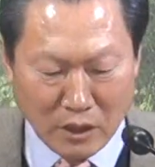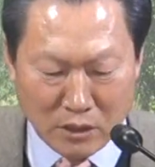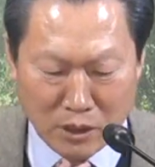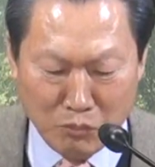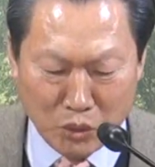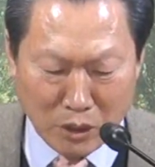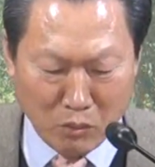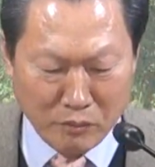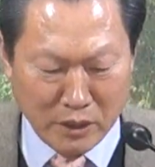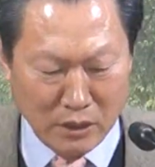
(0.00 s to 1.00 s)
16절을
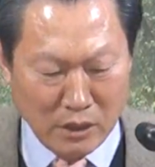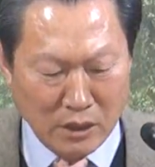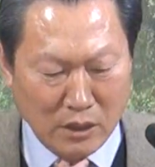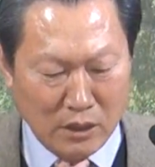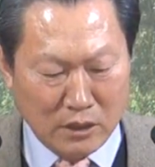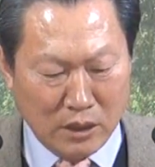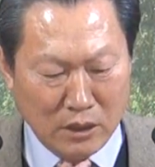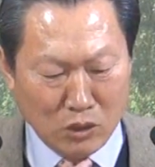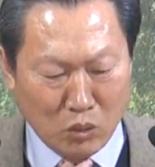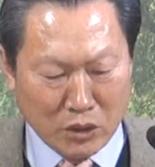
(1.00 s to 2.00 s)
보면 이제
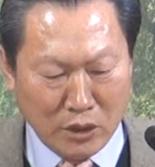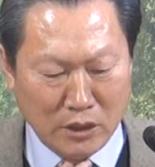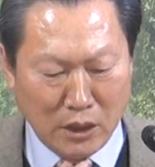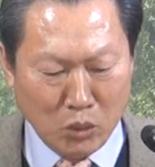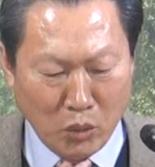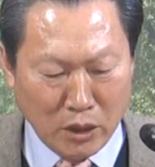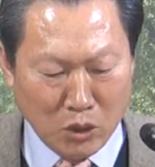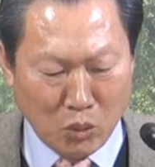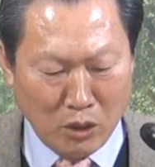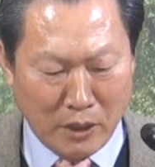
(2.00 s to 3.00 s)
이는 곧 선자
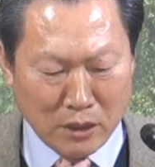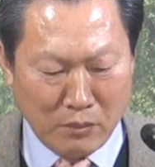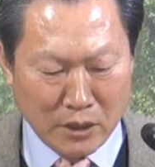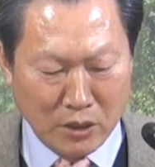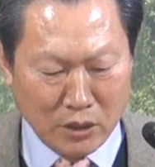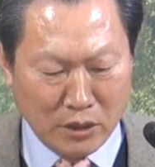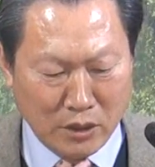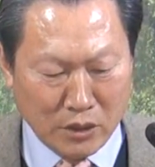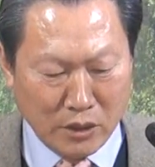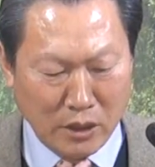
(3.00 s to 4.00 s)
요해를 통해 말씀하신 것이
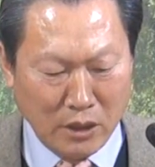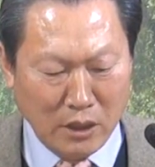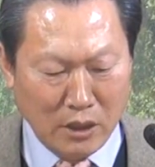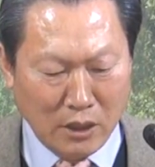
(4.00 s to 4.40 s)
일렀으되